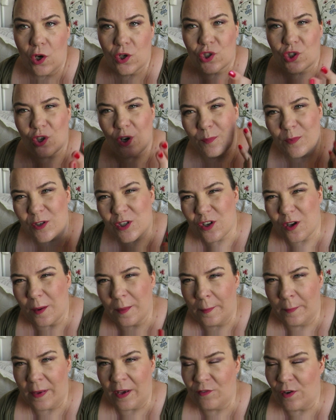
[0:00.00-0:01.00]
je commence
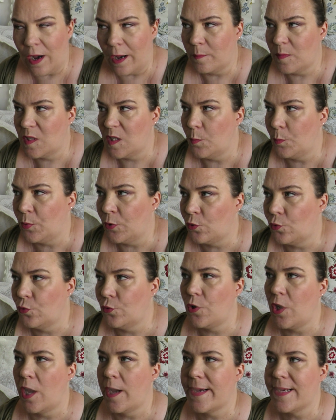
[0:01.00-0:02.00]
quand même à avoir un petit peu de
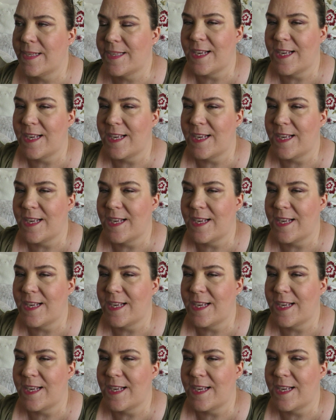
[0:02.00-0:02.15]
couleur